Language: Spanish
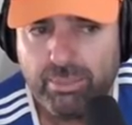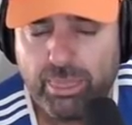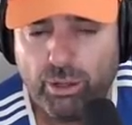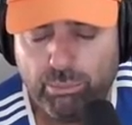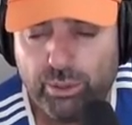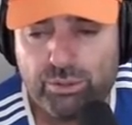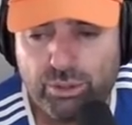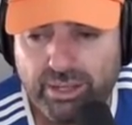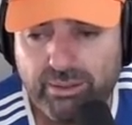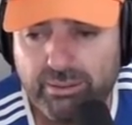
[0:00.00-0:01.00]
¿O puedo
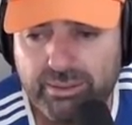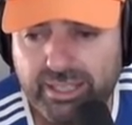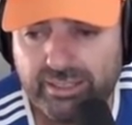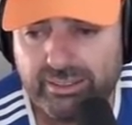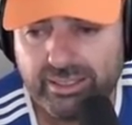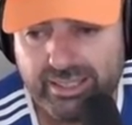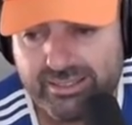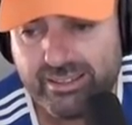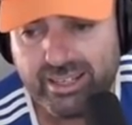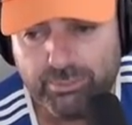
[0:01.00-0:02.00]
sobrevivir? ¿Y
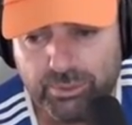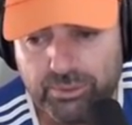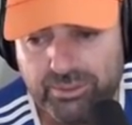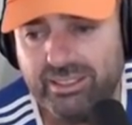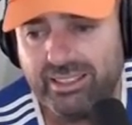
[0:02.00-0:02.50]
ese de la moto?